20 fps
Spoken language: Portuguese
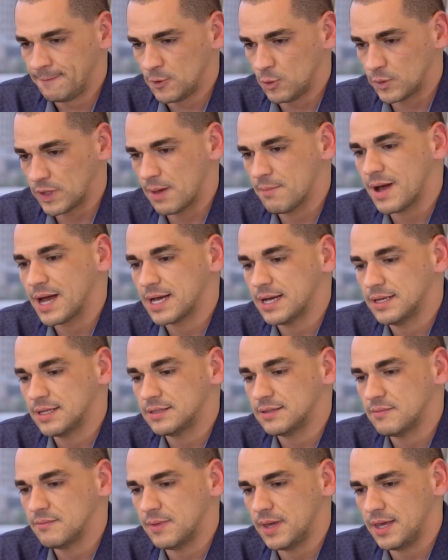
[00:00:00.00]
O que é bacana
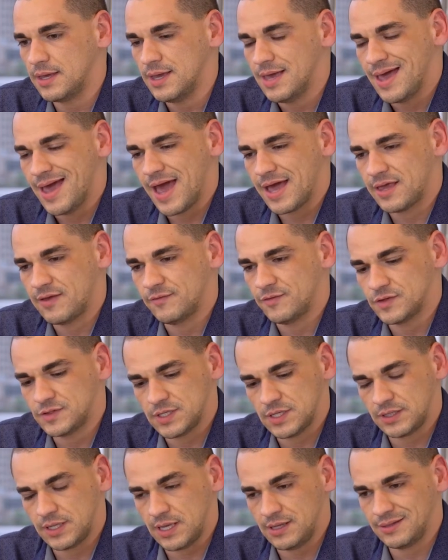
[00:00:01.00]
também é que
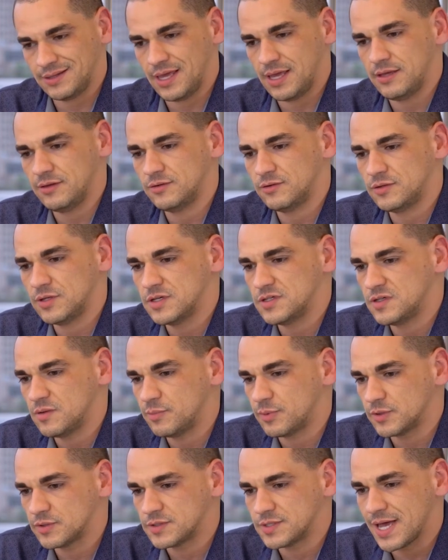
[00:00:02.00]
você tem dentro desse
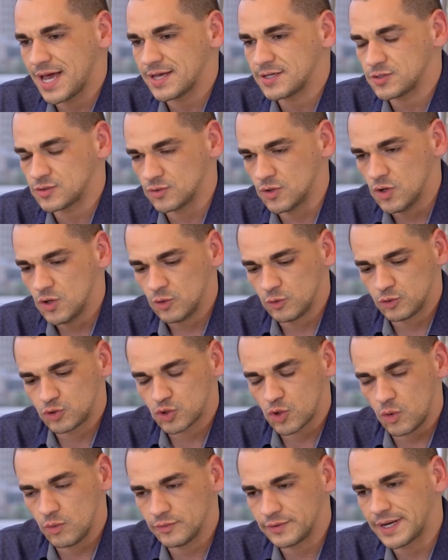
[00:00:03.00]
processo
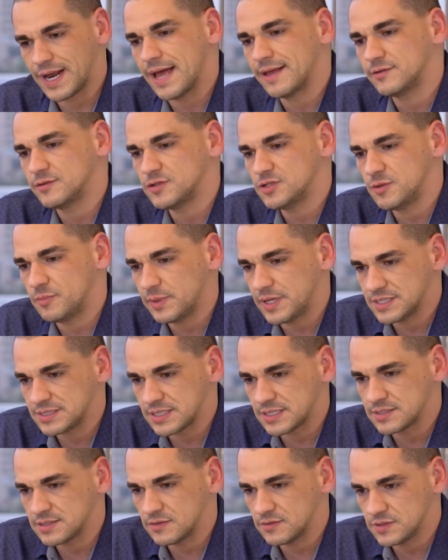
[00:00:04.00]
os contratos de
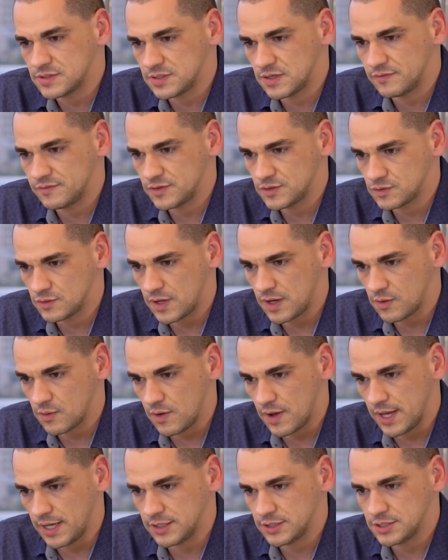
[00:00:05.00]
prestação de serviço
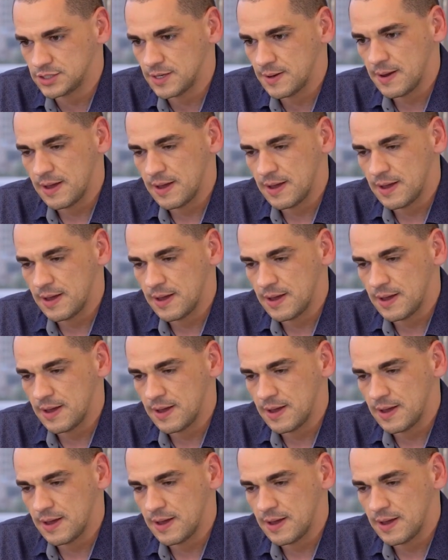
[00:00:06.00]
recorrente.